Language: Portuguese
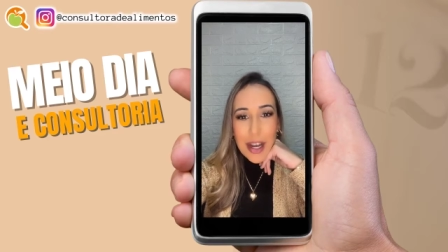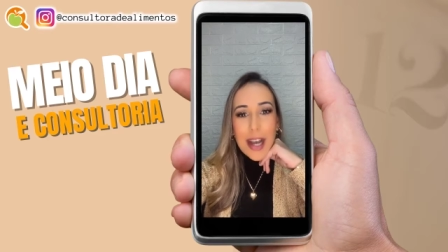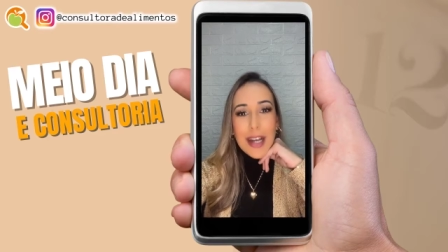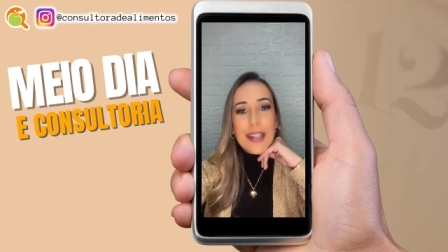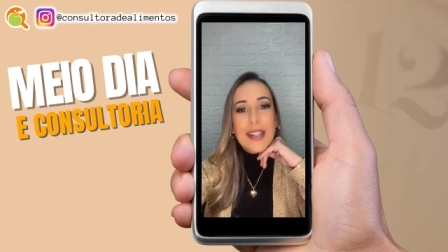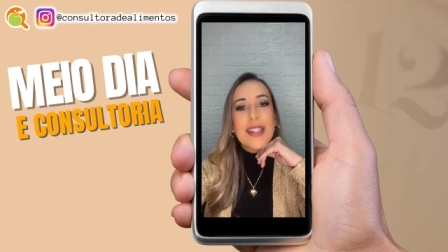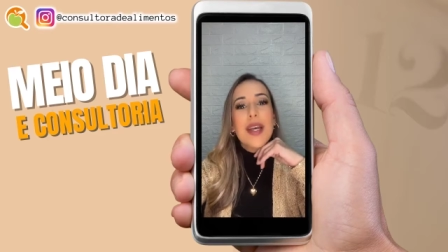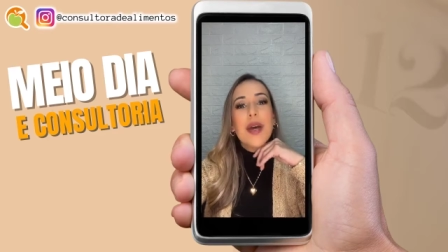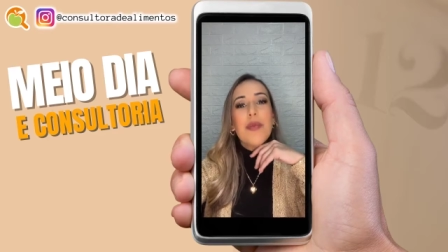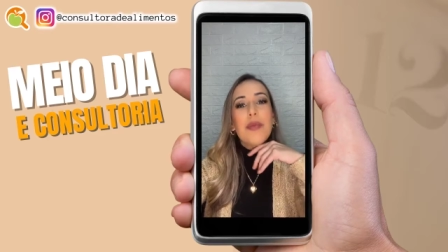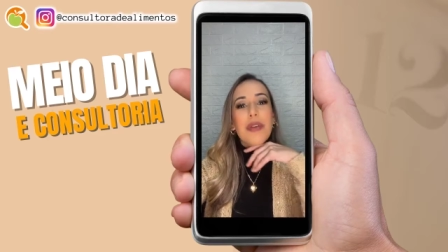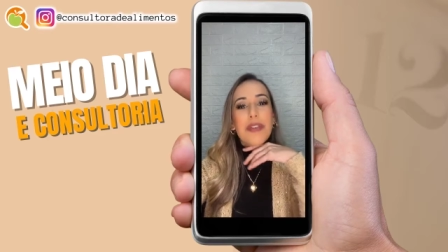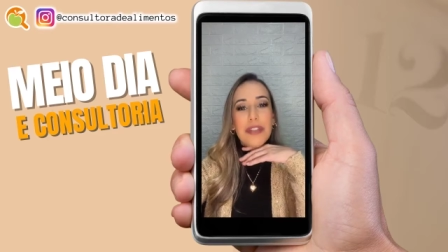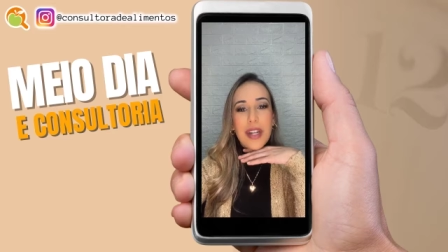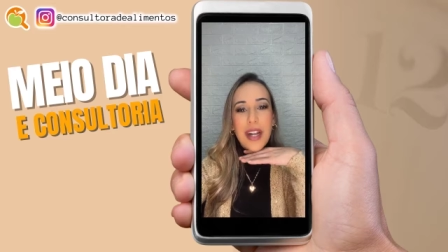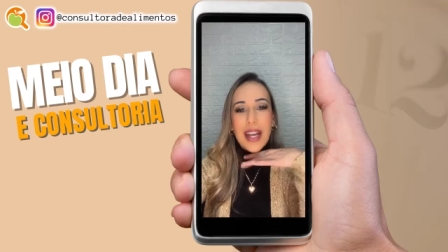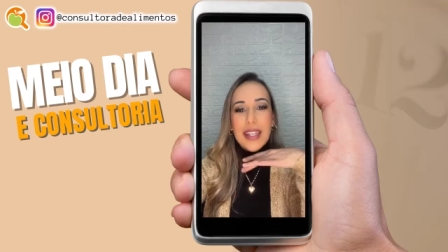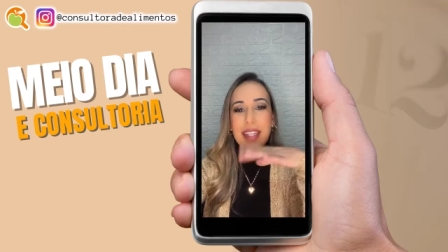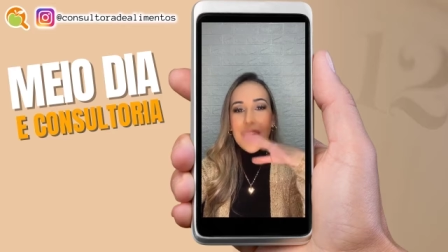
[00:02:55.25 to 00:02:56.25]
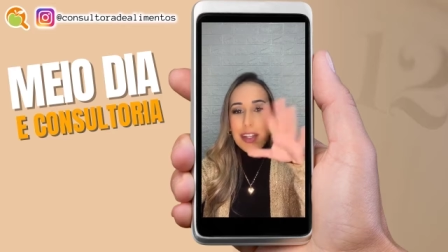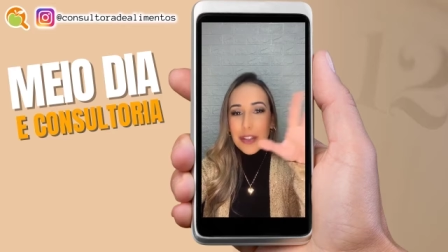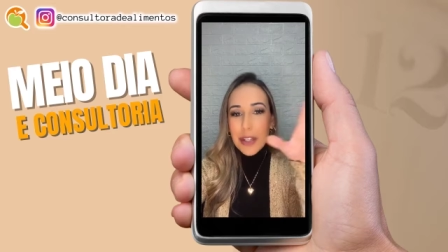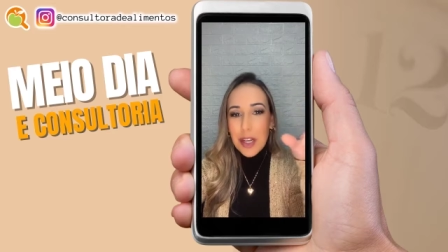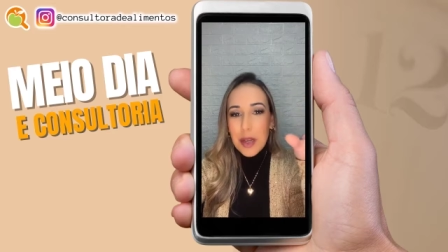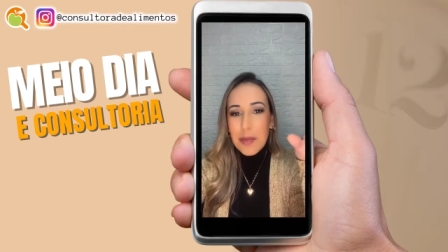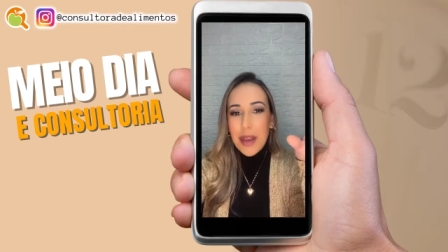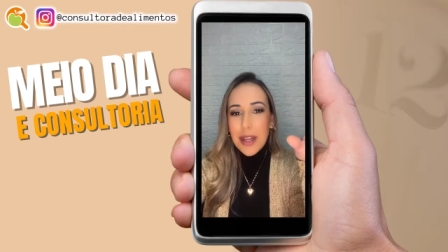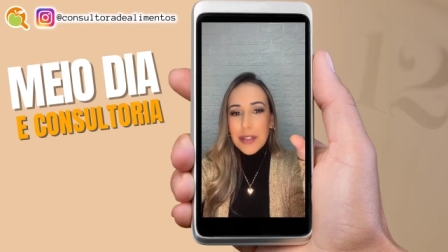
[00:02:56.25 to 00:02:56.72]
Nós, profissionais da área
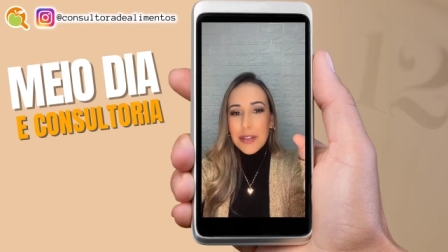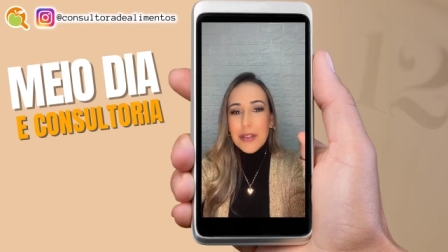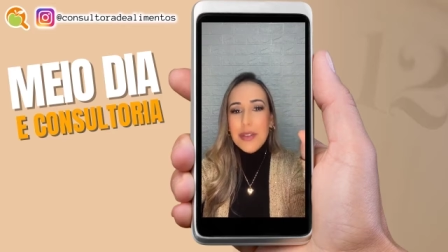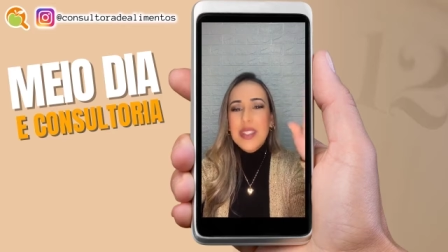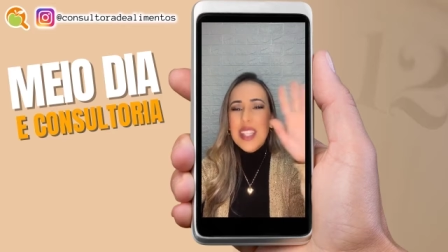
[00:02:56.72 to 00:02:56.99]
de alimentos,